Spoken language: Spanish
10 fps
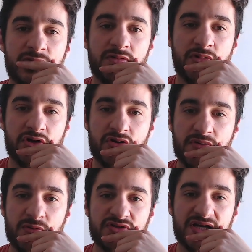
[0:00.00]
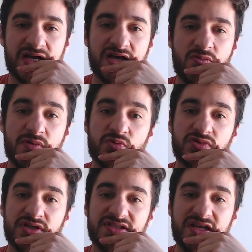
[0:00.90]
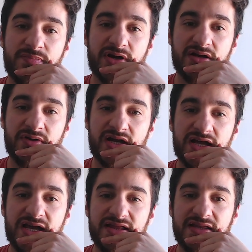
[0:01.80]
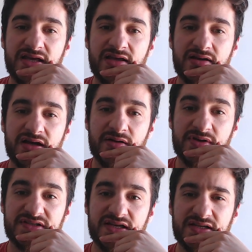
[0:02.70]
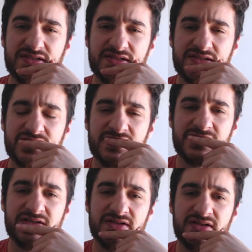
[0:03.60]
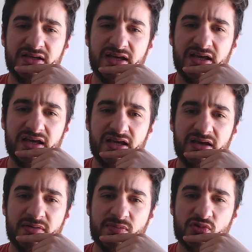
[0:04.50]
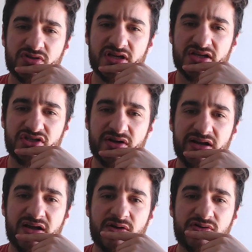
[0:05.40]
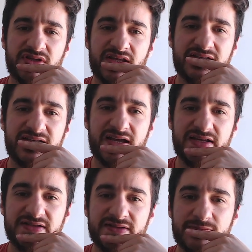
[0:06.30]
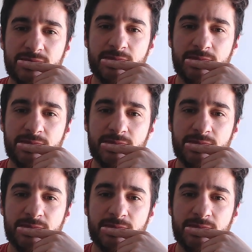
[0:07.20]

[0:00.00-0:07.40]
Bueno, comemos acá, jugamos un E6 para liberar a este. A veces eh, vamos a llegar el caballo hasta D6.